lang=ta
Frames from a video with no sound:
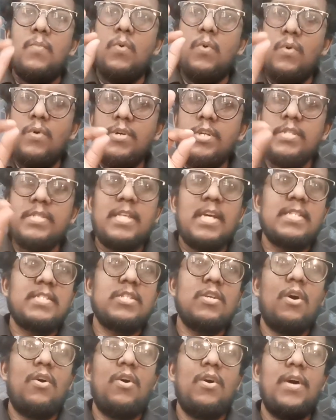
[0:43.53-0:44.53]
மூணு
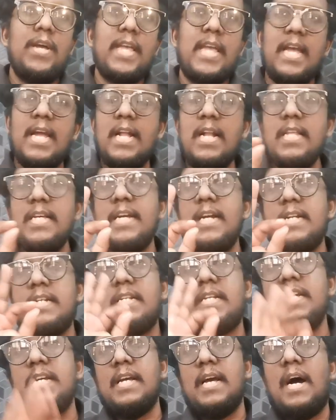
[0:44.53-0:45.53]
தசம் ஏழு
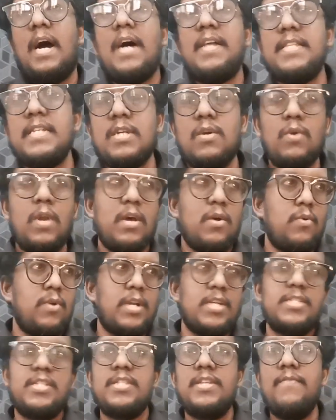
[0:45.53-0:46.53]
எட்டு அதுக்குள்ளே
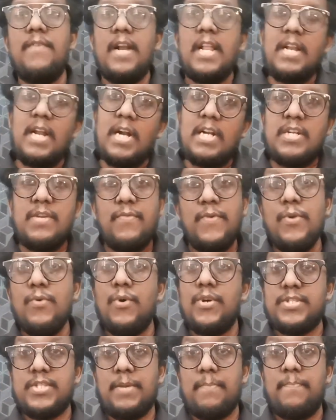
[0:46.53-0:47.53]
குறைஞ்சது வெளிநாட்டு
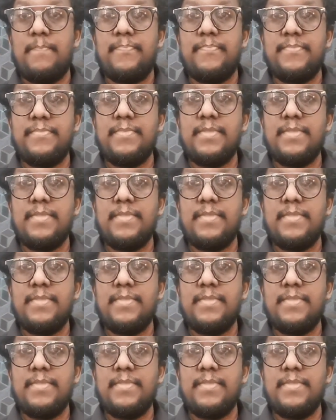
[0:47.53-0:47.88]
வியூவர்ஷிப்